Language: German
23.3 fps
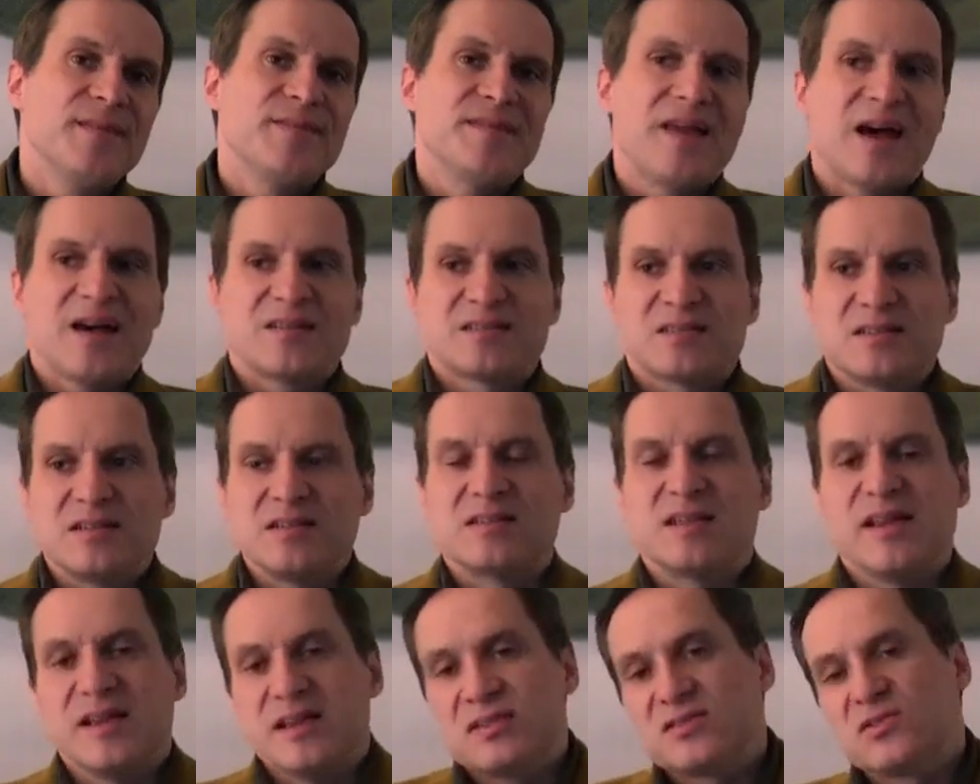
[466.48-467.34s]
dass es
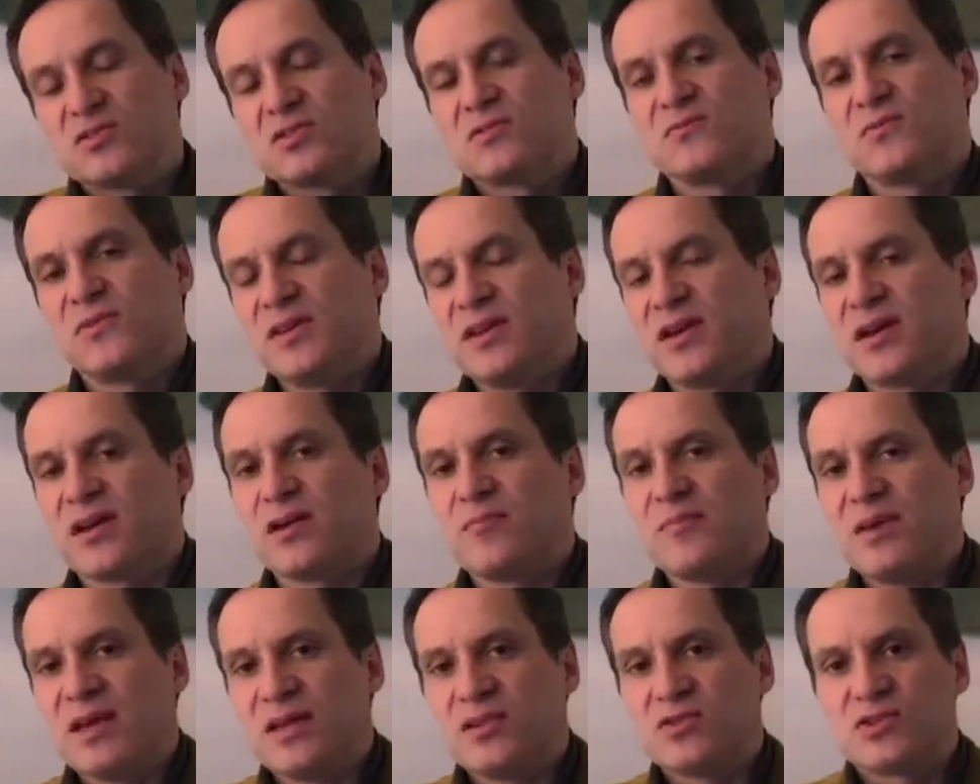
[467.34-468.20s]
leistungsfähigere
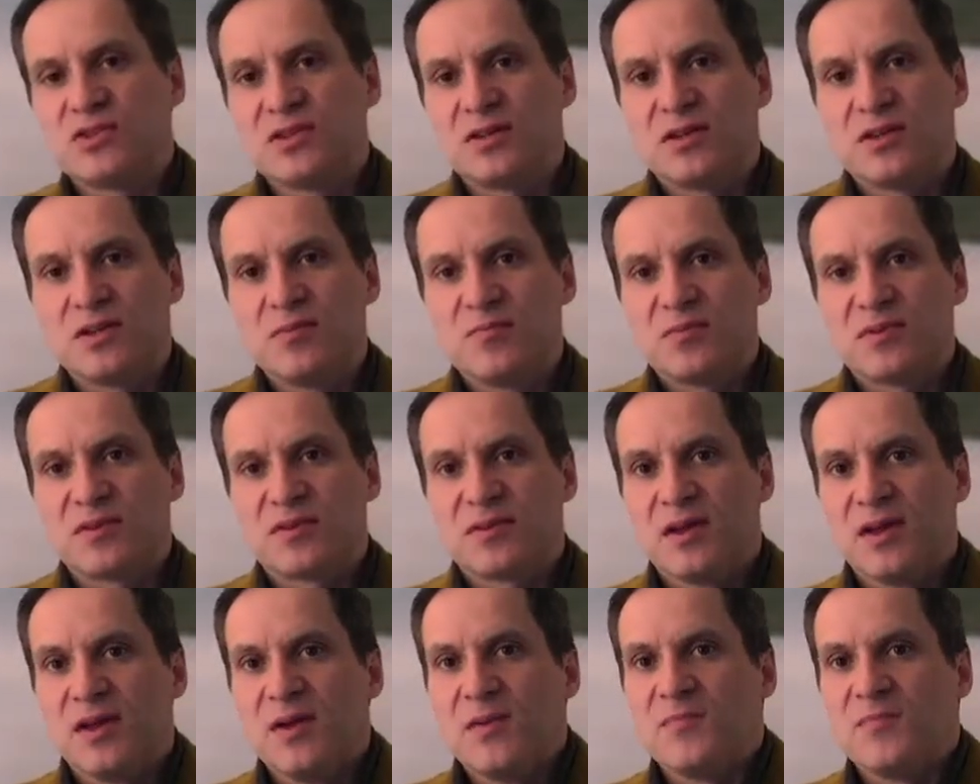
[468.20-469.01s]
Menschen gibt,